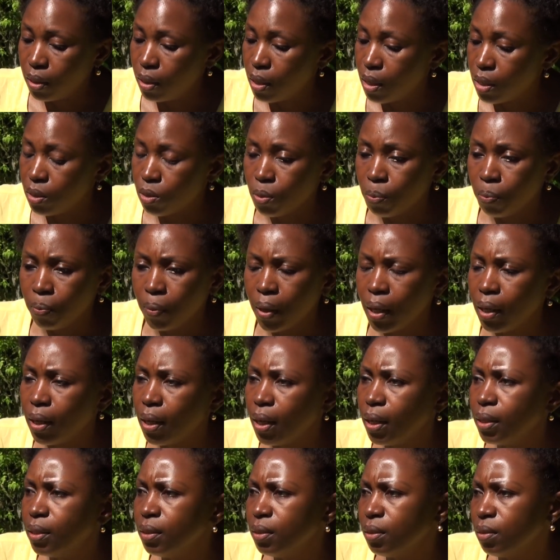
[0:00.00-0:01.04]
à ce
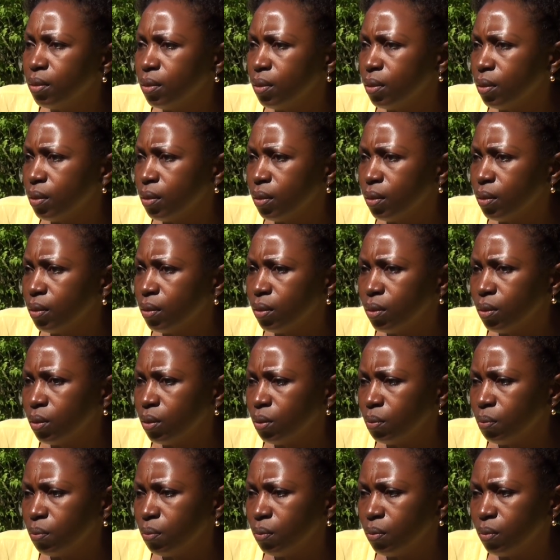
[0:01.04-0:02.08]
moment-là, euh,
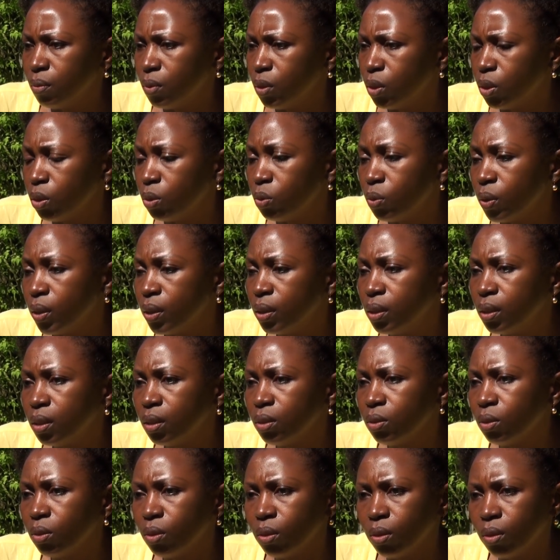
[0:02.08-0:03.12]
je lui ai
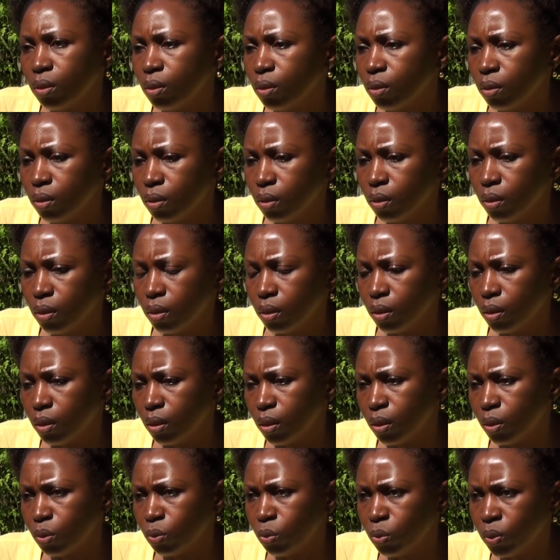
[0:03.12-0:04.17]
dit,
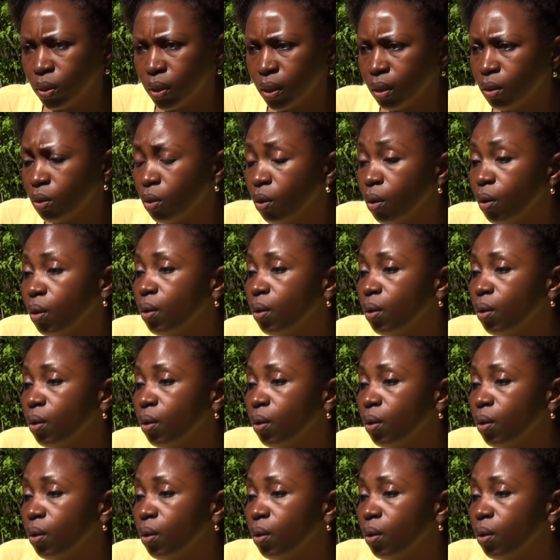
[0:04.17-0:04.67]
écoutez,